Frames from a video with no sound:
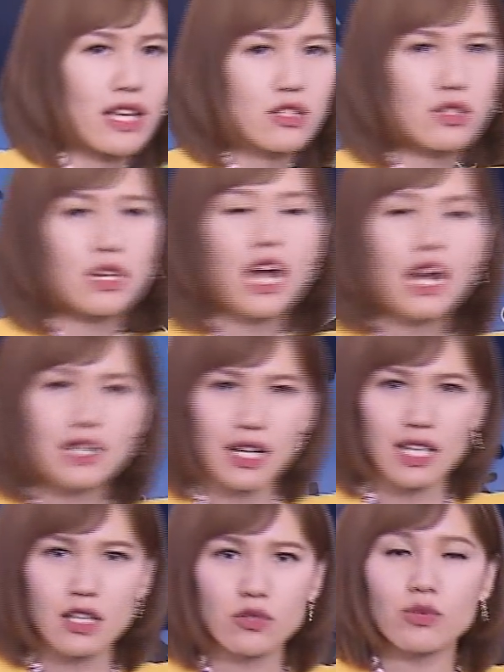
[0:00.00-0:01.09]
管制，
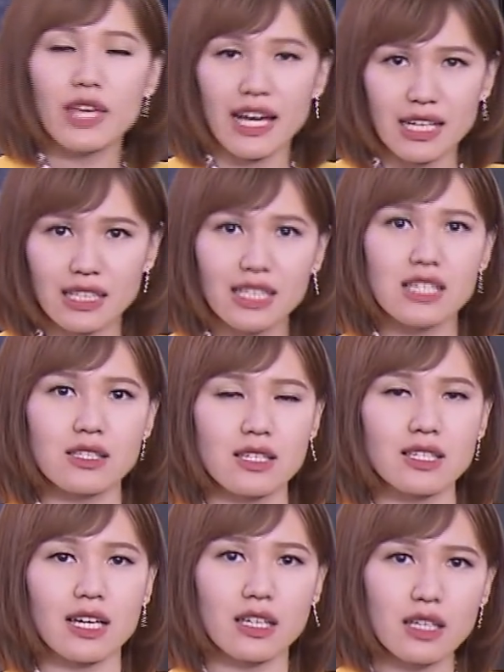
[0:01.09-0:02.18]
让印度也可以
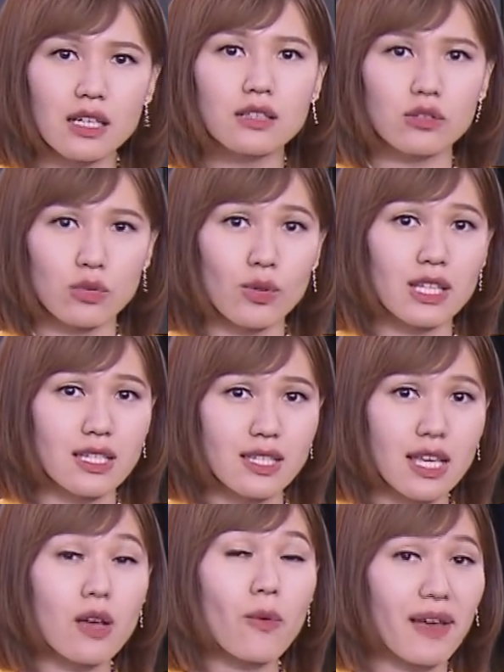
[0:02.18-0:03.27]
生产更多的
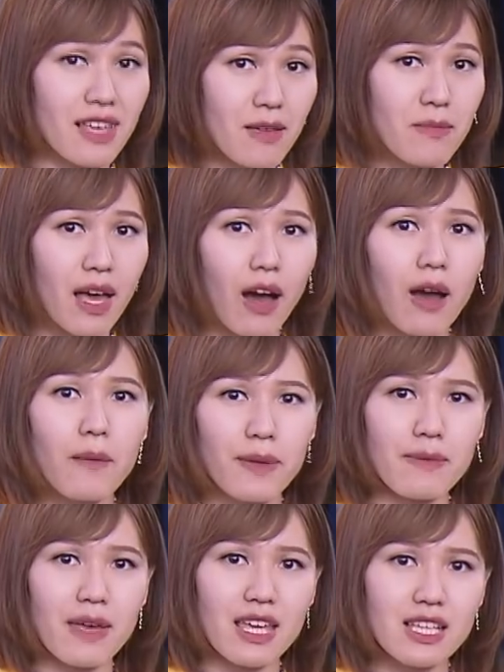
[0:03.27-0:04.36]
新冠疫苗，
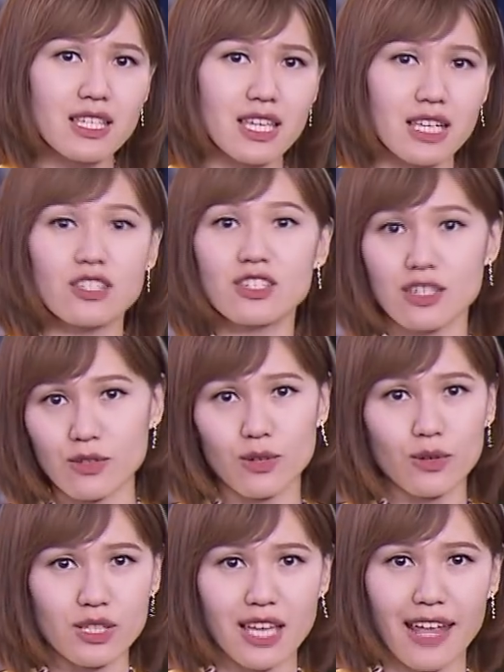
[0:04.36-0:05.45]
避免疫情持续
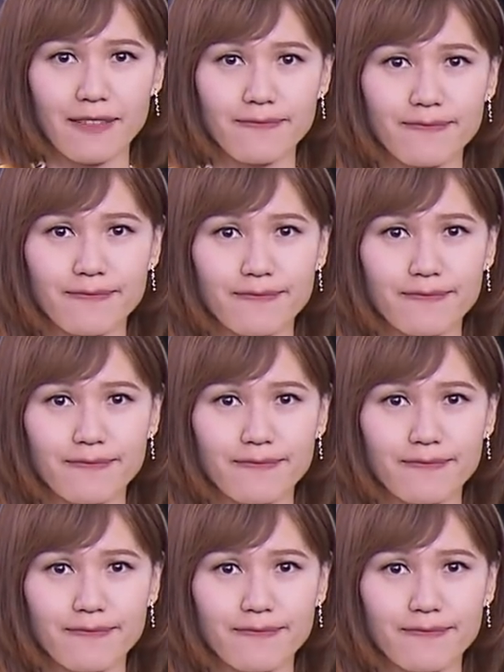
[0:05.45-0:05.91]
扩散。